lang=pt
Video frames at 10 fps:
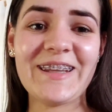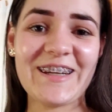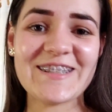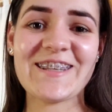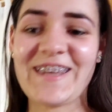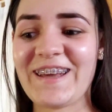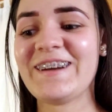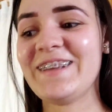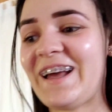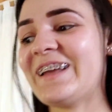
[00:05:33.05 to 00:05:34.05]
criança quer
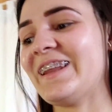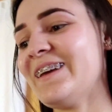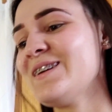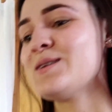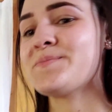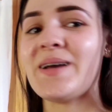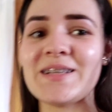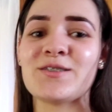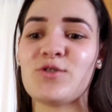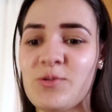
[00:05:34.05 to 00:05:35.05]
ganhar, né?
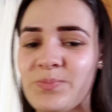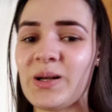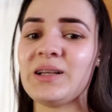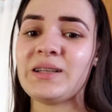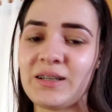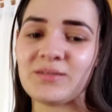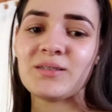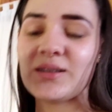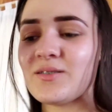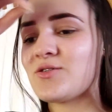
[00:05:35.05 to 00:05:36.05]
Mas roupa, querendo
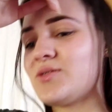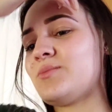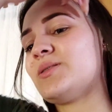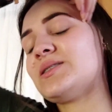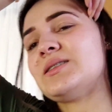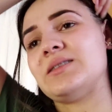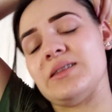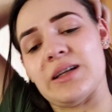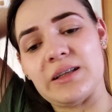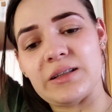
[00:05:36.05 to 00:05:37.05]
ou não, ajuda
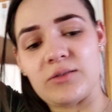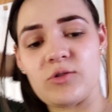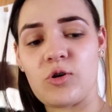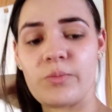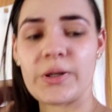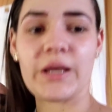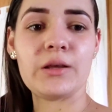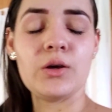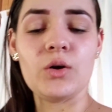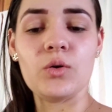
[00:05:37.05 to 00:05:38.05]
bastante, né? Então,
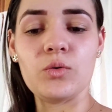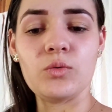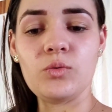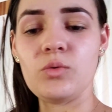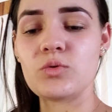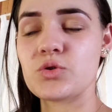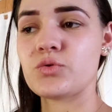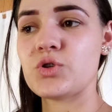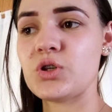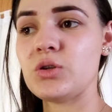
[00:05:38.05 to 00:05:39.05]
comprei um
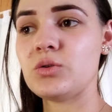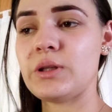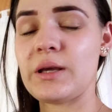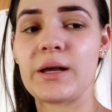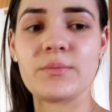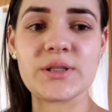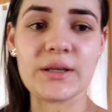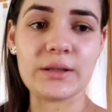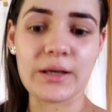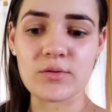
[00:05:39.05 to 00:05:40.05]
conjuntinho de
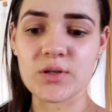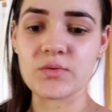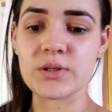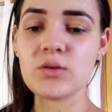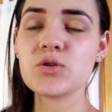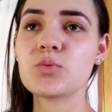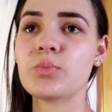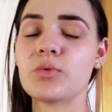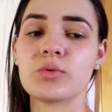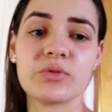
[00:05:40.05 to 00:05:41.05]
camiseta e calçãozinho, é
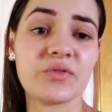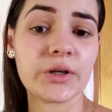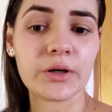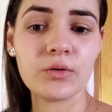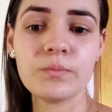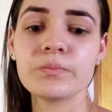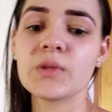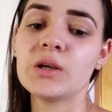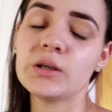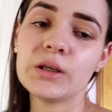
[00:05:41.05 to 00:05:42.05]
tipo, de verão,
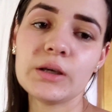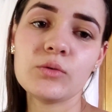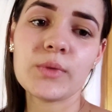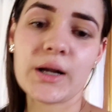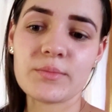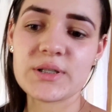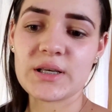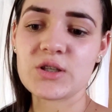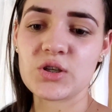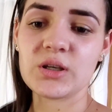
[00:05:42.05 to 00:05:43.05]
e uma
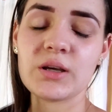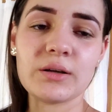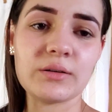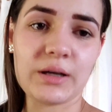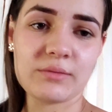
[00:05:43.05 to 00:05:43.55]
camisetinha